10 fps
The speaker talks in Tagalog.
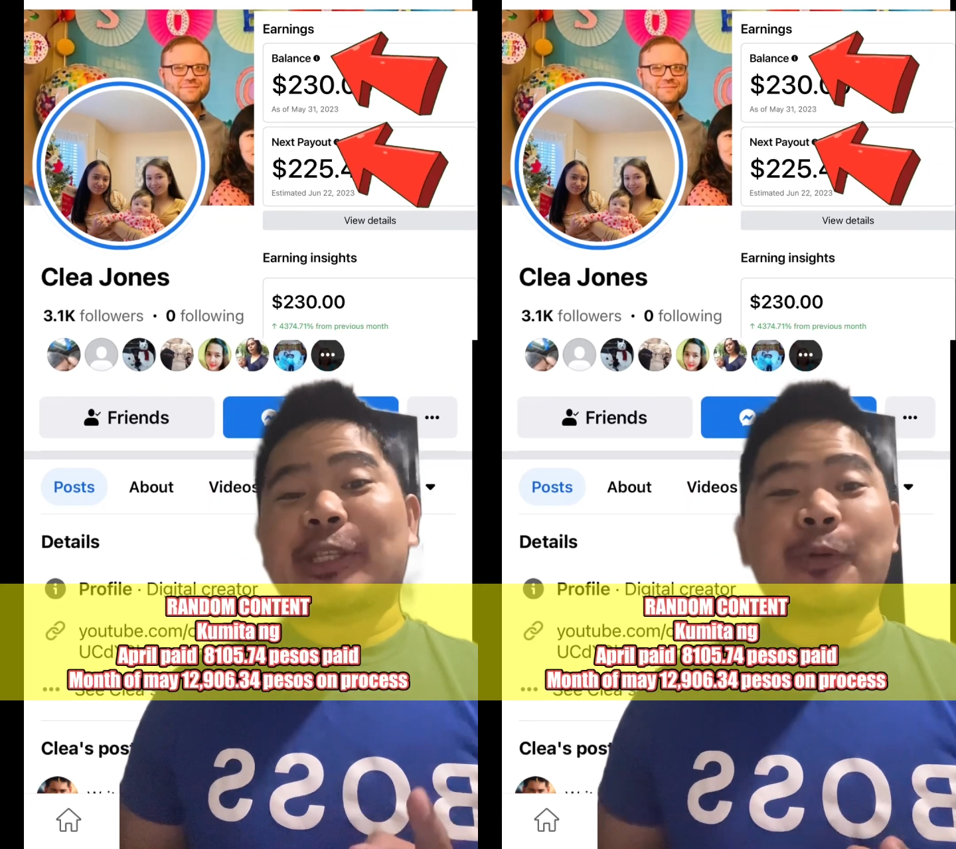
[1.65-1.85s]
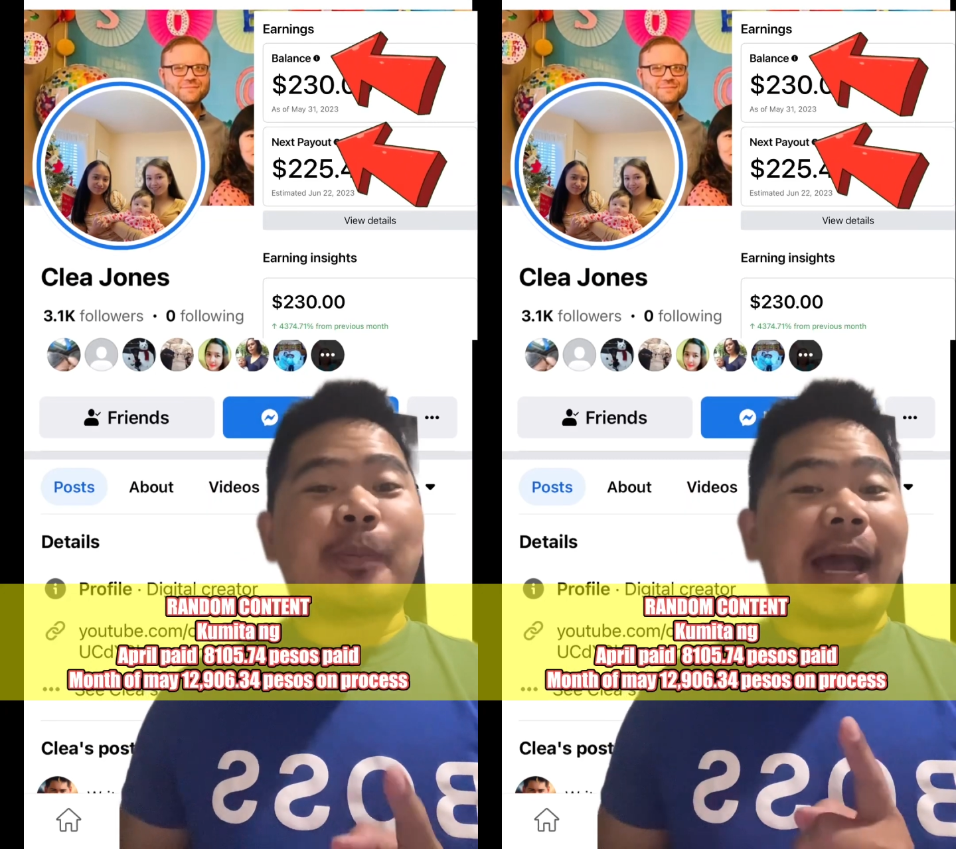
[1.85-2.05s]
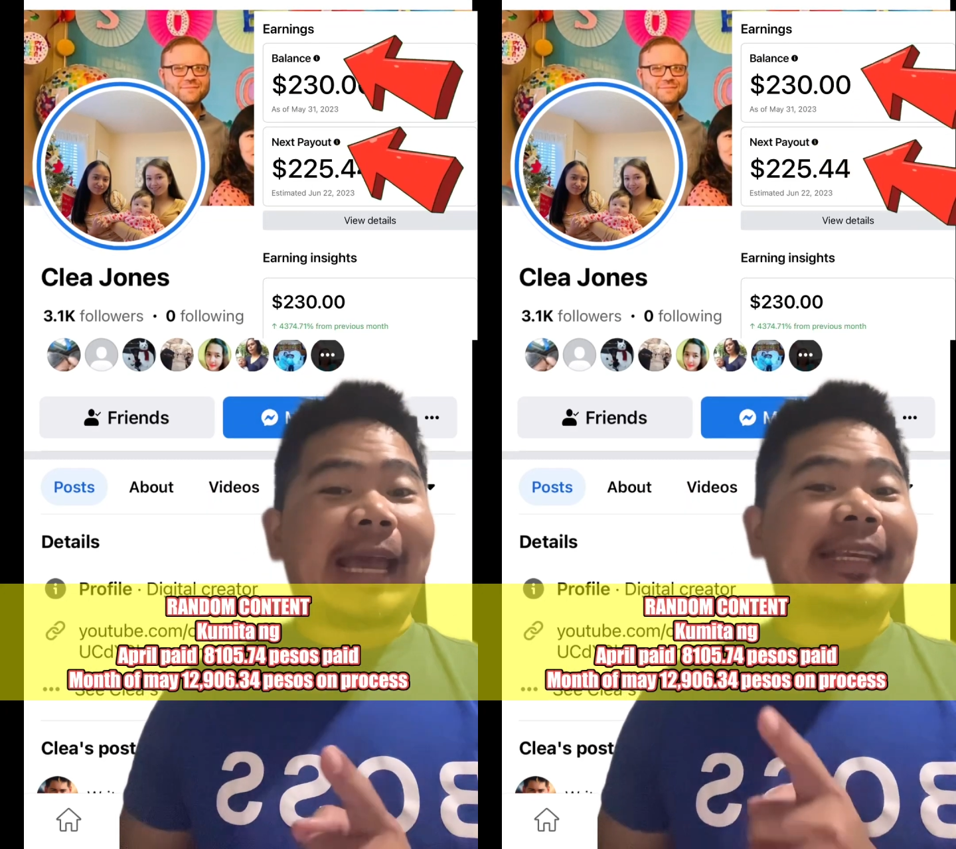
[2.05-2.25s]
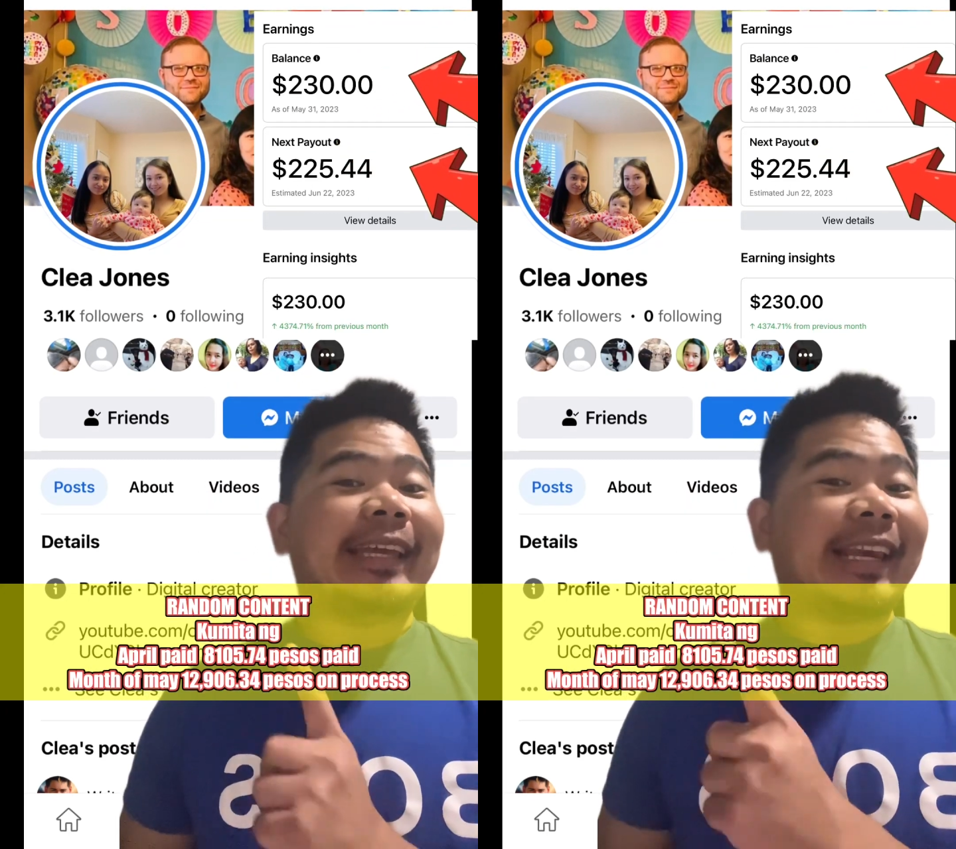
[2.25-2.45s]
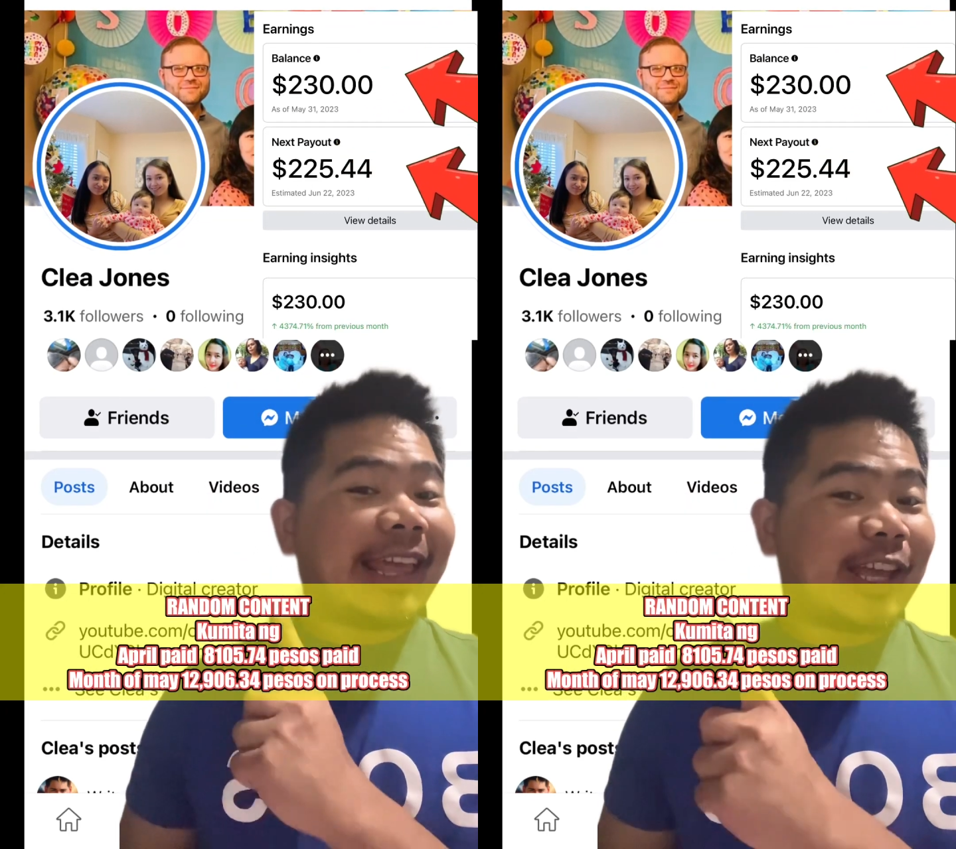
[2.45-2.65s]
yung bahay
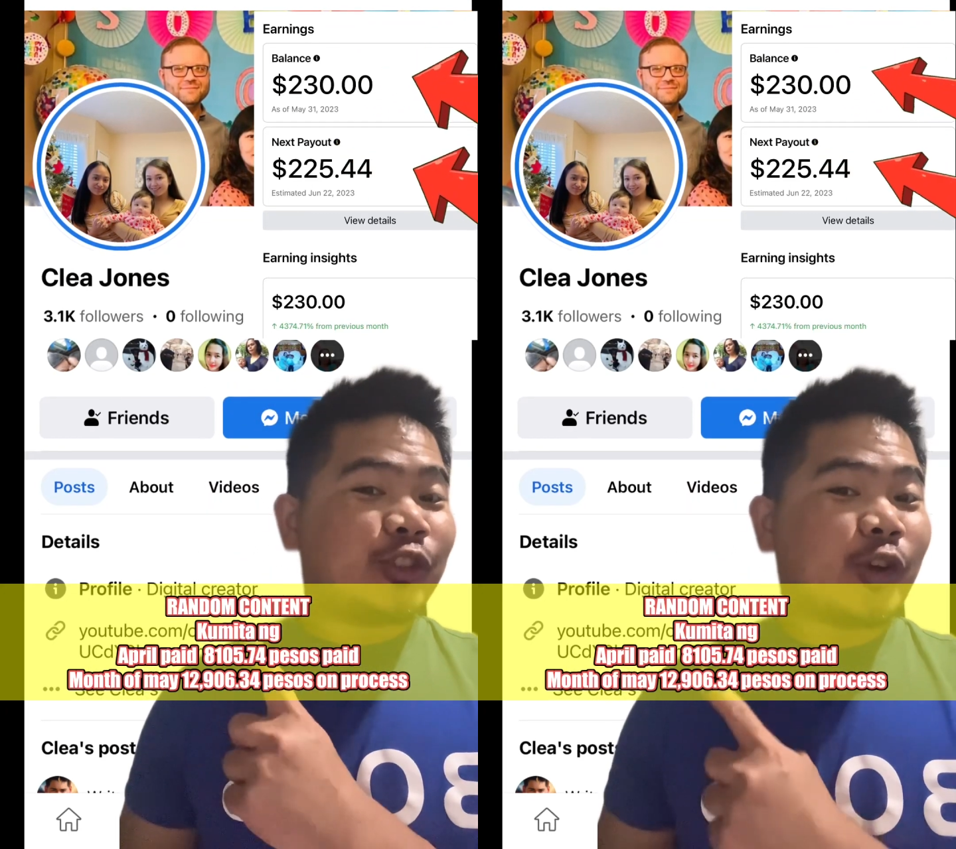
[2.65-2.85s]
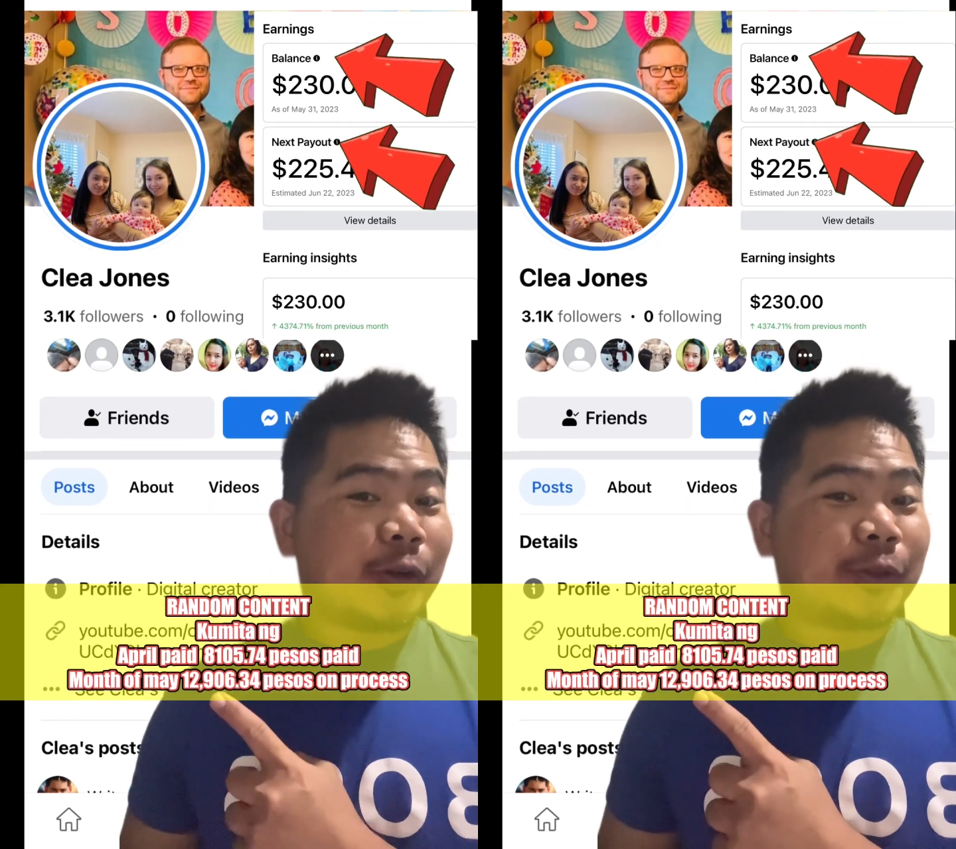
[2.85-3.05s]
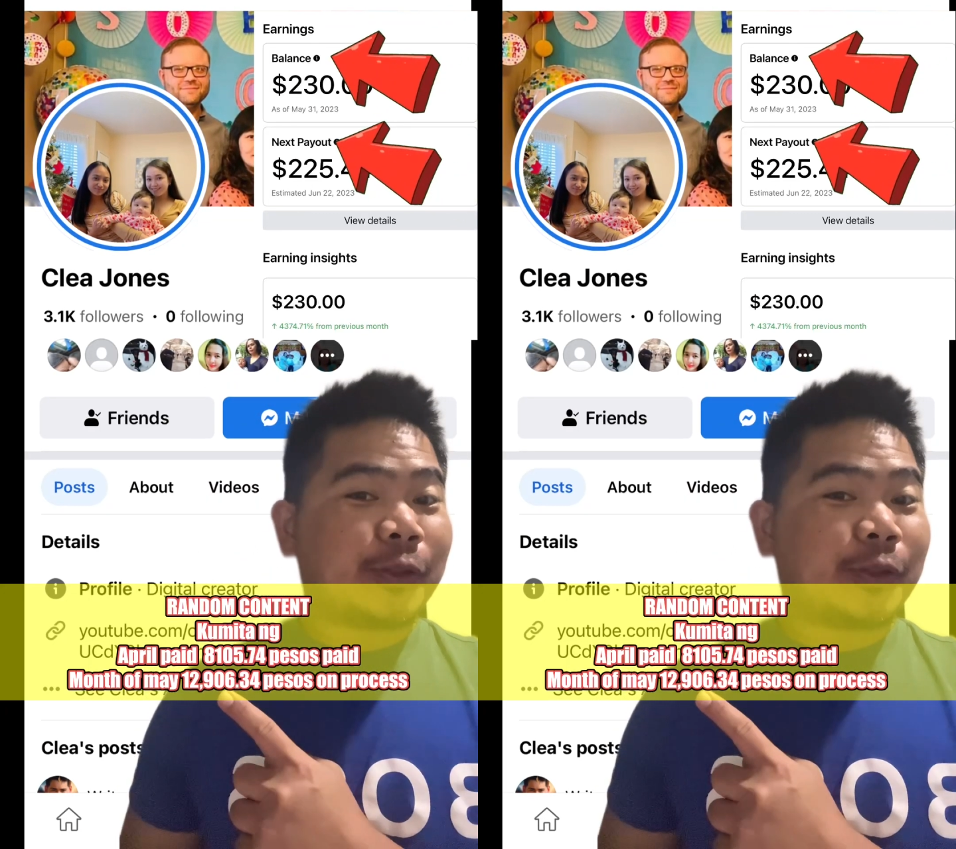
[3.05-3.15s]
ni Clea John.